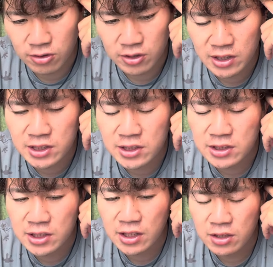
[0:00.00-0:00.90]
で人
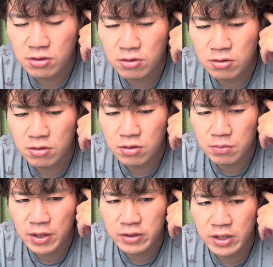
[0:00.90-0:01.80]
生の、
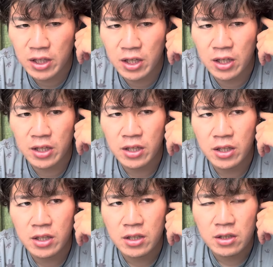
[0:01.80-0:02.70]
まあ言ったら、
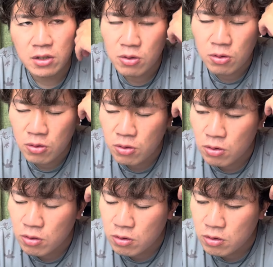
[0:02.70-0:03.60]

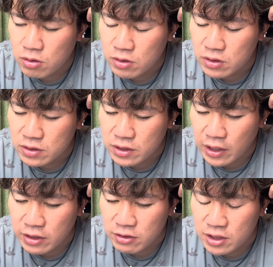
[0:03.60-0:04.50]
こう、な
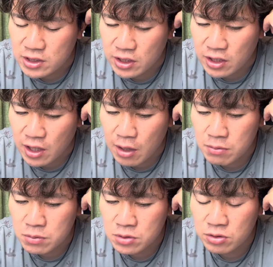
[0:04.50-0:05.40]
んていうんですかね、
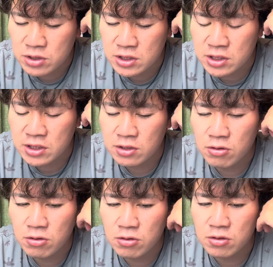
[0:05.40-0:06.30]
株組織
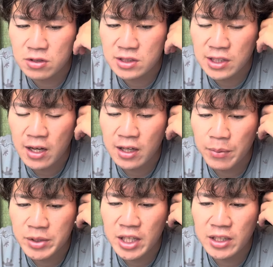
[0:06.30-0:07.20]
の参加
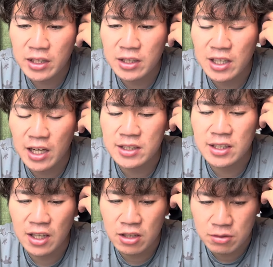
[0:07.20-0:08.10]
みたいなのに改
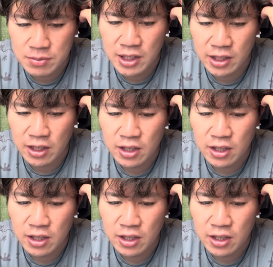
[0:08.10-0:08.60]
正があるみたいな。